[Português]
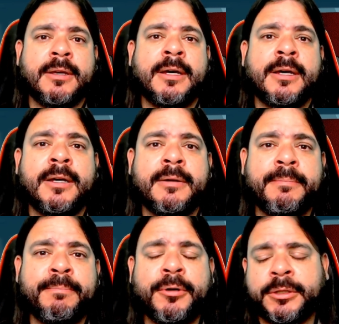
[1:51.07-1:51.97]

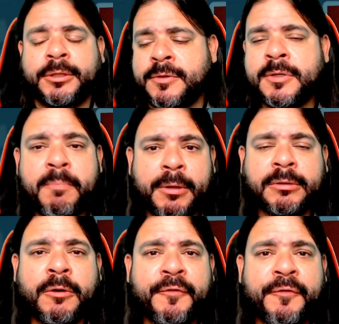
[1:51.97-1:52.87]
uh, poxa, se o São
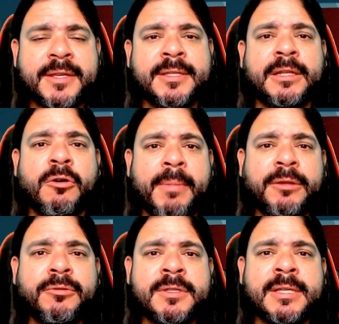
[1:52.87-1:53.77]
Paulo está oferecendo
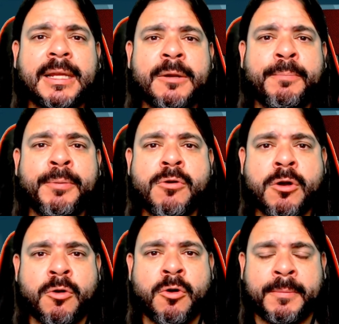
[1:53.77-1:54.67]
aumento de salário para
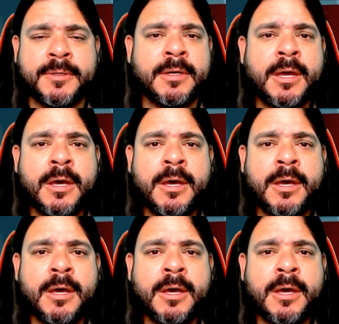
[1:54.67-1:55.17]
Igor Gomes,